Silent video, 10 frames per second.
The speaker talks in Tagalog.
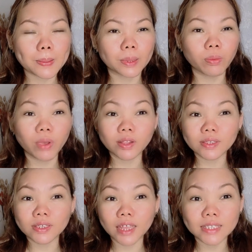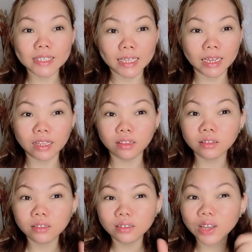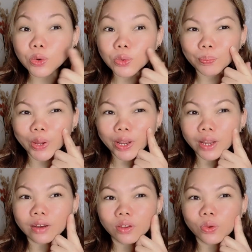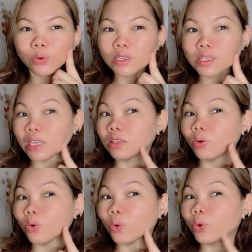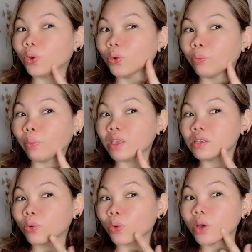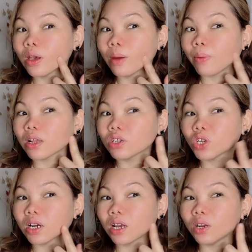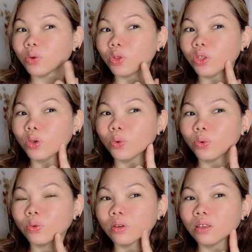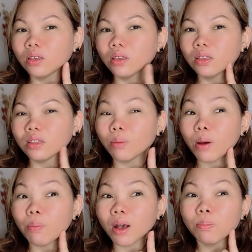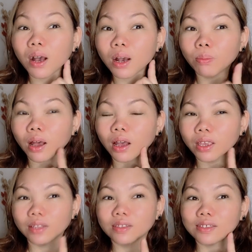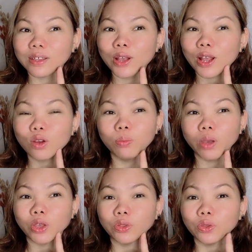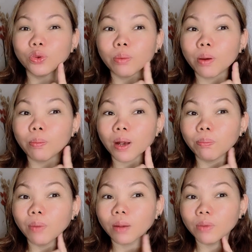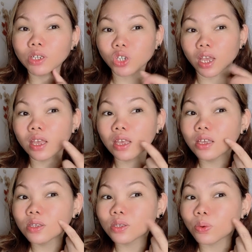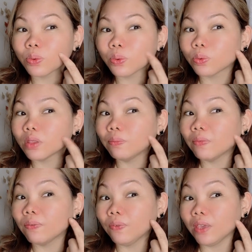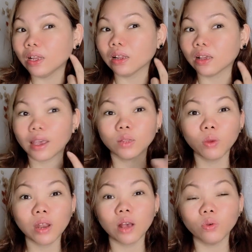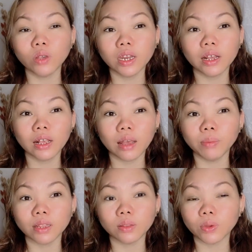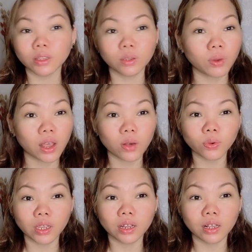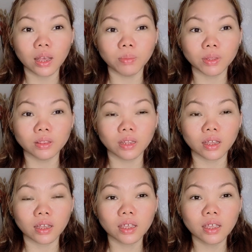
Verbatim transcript: ano ba yun, sunscreen, ganun pa rin yung skin ko, yung face ko. Para siyang ano, yung namamakbak ba? Sa Tagalog ba yun? Yung namamakbak ba siya? So, nagpe-feel kahit wala akong ginagamit, wala akong ginagamit na,